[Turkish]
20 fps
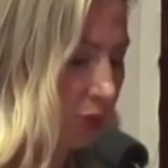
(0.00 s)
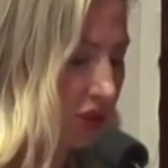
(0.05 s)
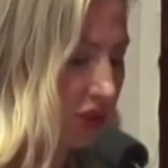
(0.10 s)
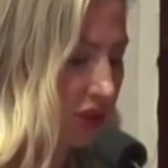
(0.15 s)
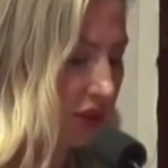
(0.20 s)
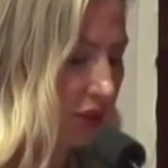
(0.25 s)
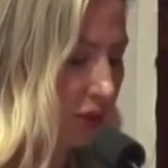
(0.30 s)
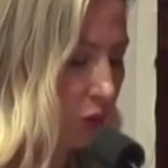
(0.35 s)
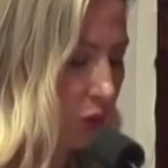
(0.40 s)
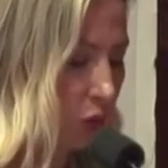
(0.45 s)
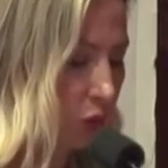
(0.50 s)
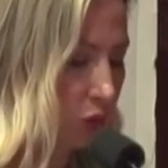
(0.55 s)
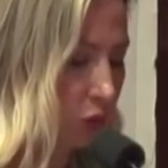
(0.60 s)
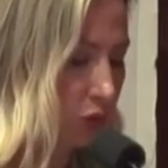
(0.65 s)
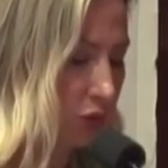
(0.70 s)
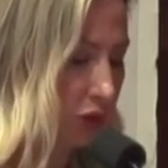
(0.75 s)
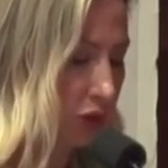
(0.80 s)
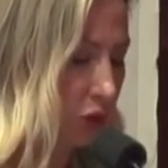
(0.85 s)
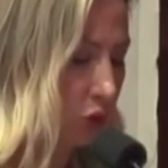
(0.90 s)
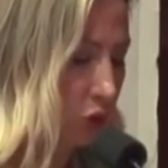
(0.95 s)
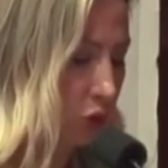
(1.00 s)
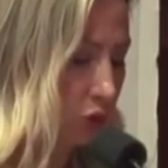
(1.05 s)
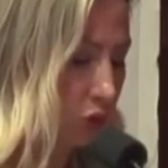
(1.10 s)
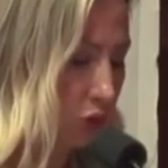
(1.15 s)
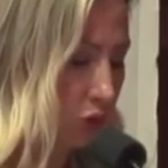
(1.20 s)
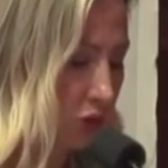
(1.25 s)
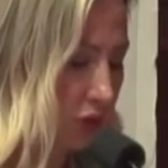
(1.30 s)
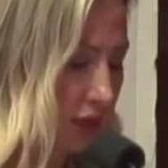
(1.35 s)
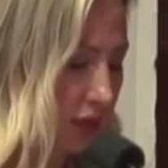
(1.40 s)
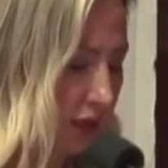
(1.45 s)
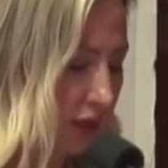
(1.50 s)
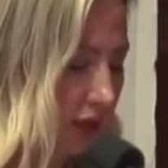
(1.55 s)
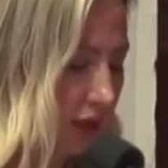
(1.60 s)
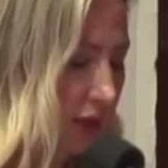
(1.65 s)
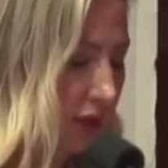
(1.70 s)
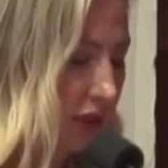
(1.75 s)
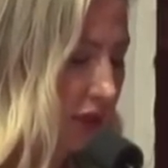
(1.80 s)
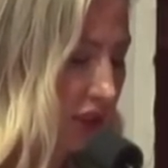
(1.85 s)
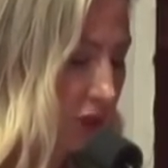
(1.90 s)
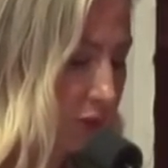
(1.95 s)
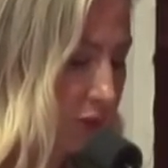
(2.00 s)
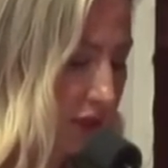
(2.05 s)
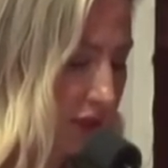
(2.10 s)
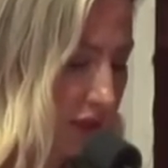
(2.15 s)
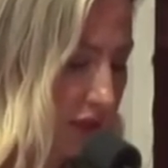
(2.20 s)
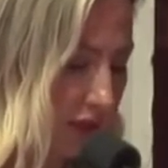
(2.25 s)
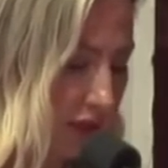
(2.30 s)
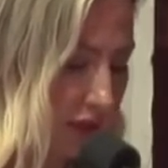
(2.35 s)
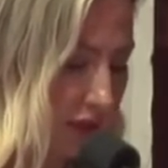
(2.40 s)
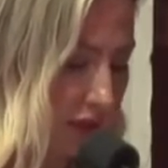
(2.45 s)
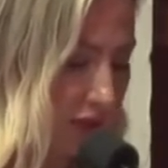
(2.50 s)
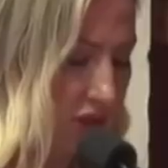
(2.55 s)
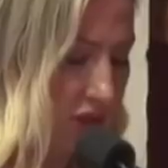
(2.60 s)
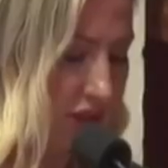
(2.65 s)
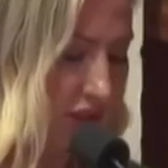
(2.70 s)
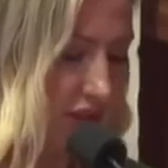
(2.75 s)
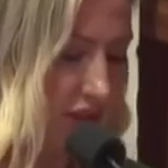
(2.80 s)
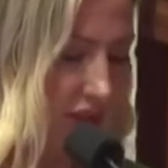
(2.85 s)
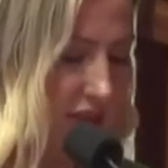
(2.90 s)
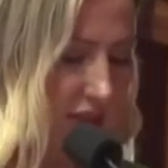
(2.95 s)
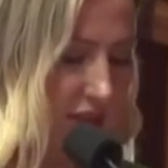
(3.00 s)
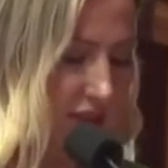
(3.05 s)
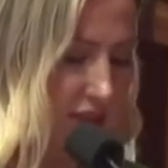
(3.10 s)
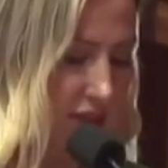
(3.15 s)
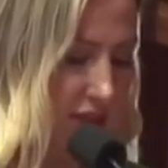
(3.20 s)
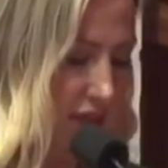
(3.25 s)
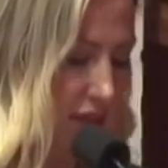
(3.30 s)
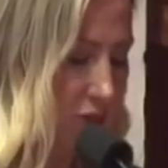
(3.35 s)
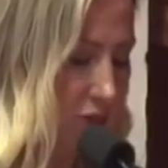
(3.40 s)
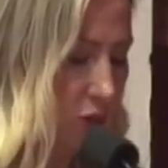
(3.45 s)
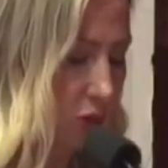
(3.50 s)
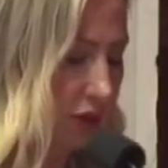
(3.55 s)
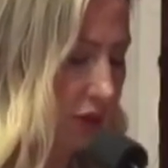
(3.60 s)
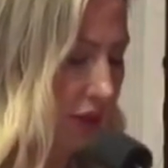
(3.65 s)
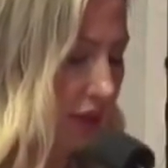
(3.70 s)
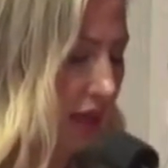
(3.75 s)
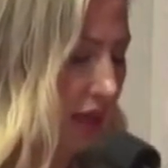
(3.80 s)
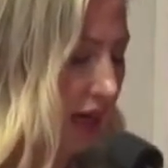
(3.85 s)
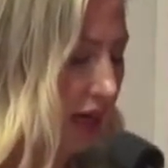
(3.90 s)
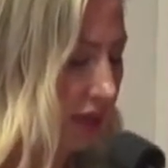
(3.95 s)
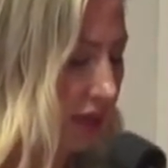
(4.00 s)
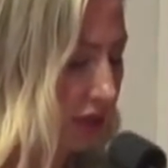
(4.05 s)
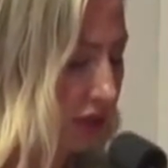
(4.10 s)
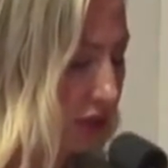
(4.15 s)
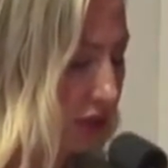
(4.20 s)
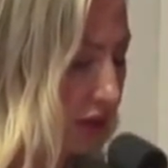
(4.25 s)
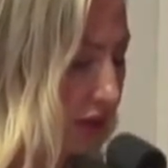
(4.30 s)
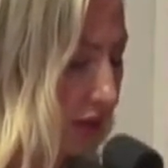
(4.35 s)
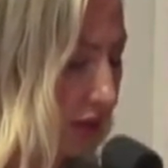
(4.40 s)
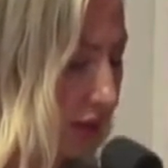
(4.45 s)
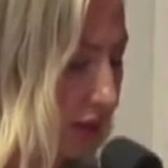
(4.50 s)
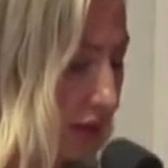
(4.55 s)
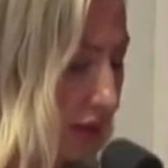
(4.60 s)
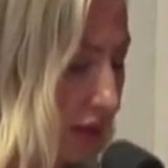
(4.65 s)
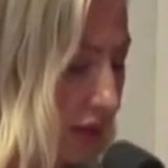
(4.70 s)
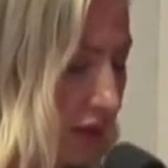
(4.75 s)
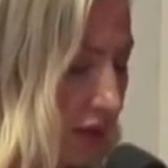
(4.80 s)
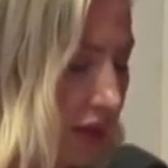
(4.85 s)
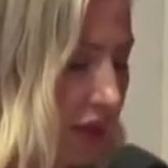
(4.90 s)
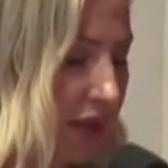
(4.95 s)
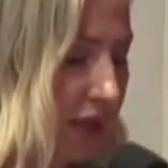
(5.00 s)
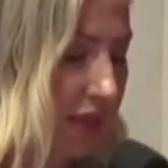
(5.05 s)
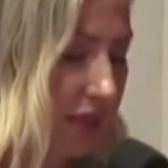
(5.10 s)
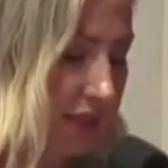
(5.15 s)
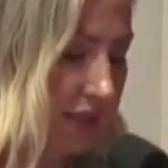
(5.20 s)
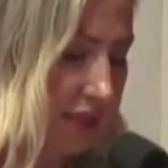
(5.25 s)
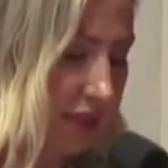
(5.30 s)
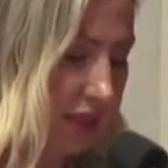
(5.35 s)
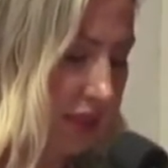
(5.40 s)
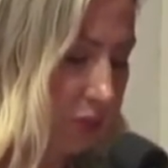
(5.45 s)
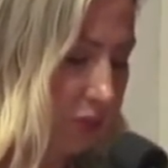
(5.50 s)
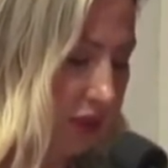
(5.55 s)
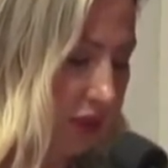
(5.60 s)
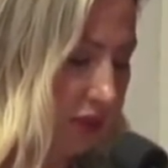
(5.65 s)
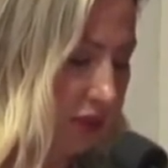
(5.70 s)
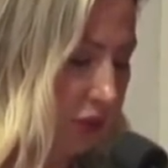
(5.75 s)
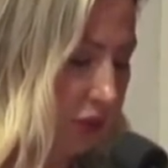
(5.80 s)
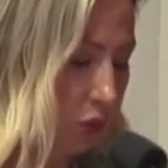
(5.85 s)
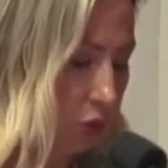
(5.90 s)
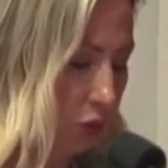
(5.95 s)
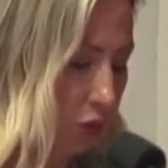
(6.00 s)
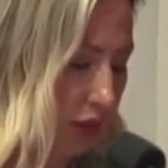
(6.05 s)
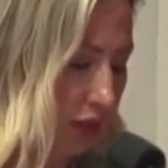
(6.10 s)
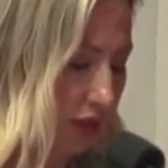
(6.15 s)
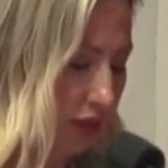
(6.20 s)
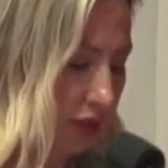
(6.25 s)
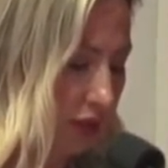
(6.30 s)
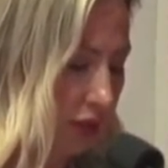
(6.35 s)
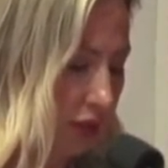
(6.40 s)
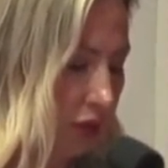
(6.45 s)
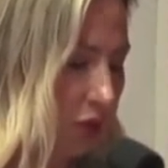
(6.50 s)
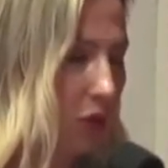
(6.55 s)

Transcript: başarılı oldukları günümüzde hiçbir kadının cinsiyetinden dolayı ayrıştırıldığını hissetmediği günlerin